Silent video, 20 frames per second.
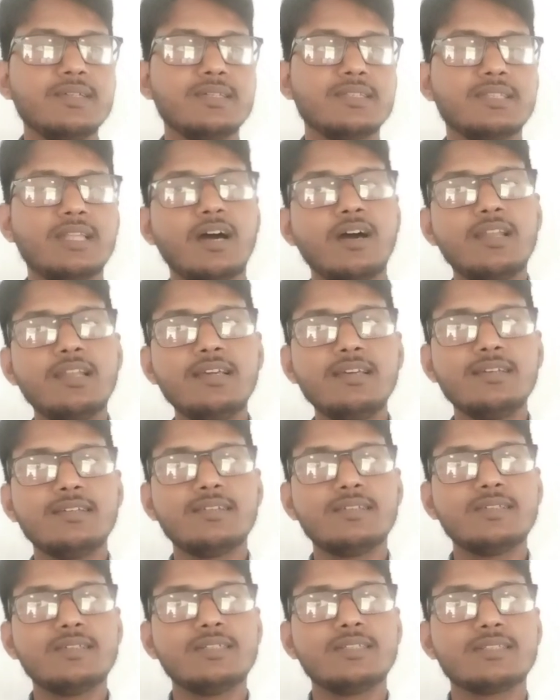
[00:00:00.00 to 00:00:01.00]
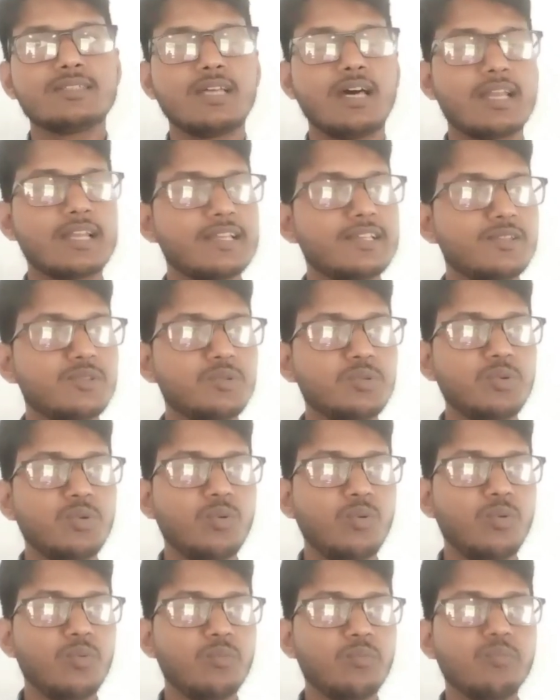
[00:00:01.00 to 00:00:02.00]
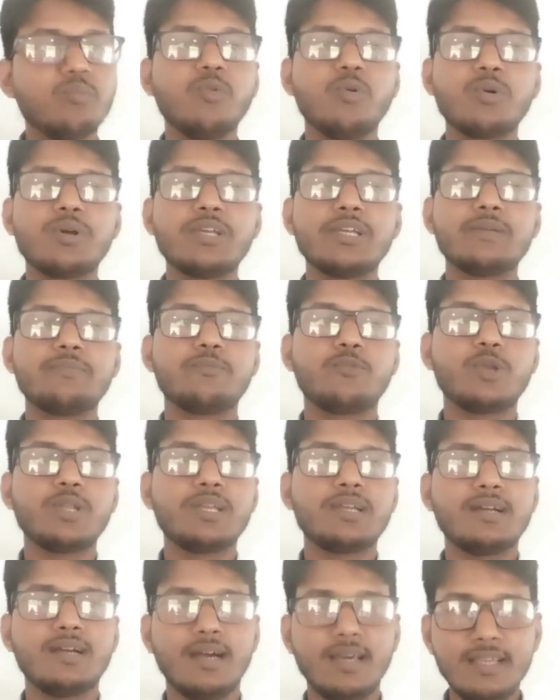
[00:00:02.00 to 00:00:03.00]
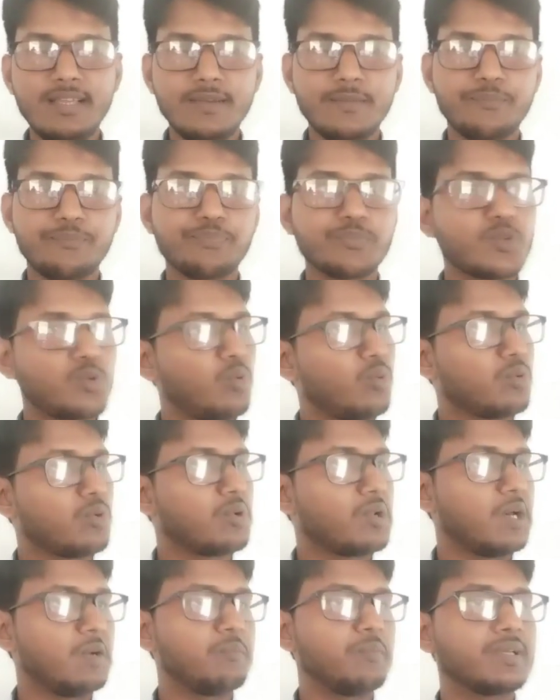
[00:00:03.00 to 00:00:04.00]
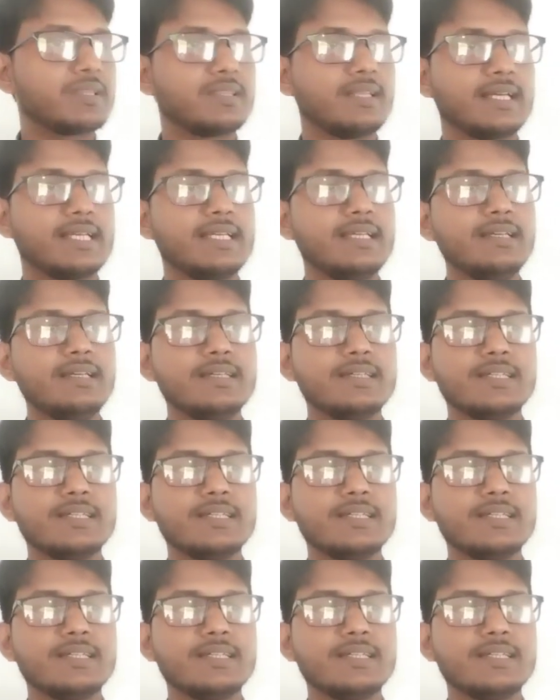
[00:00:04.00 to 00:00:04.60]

তাহলে তার কিন্তু মৌখিক পরীক্ষায় কোনো নাম্বার তাকে